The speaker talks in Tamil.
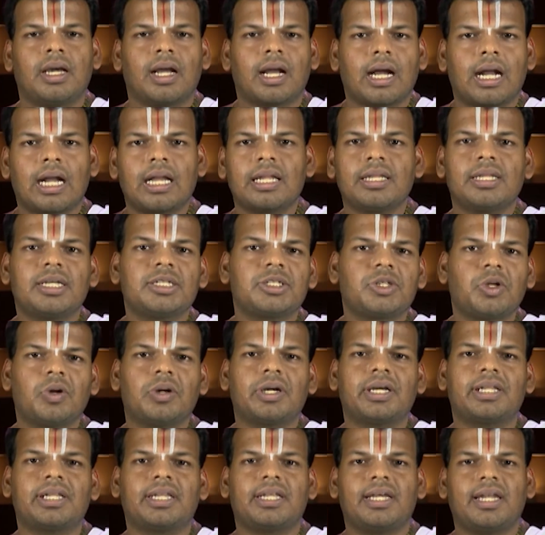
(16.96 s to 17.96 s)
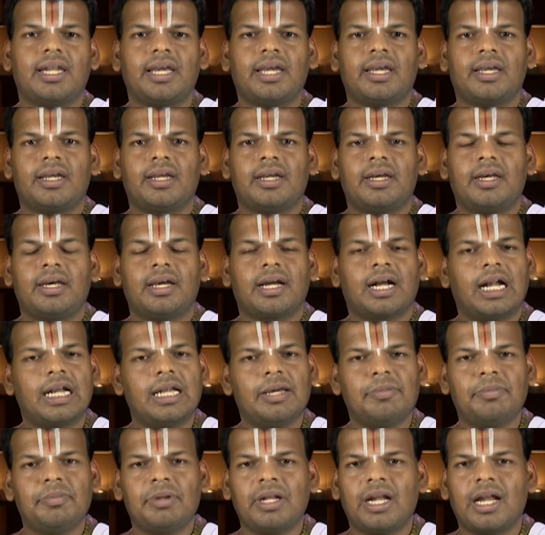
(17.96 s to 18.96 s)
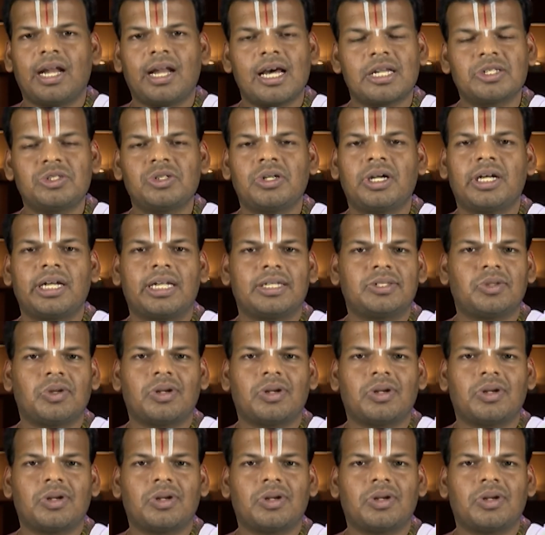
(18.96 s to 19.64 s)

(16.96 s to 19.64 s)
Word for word: கடந்த ஸ்லோகத்திலே கண்ணபிரான் அர்ஜுனன்ட்ட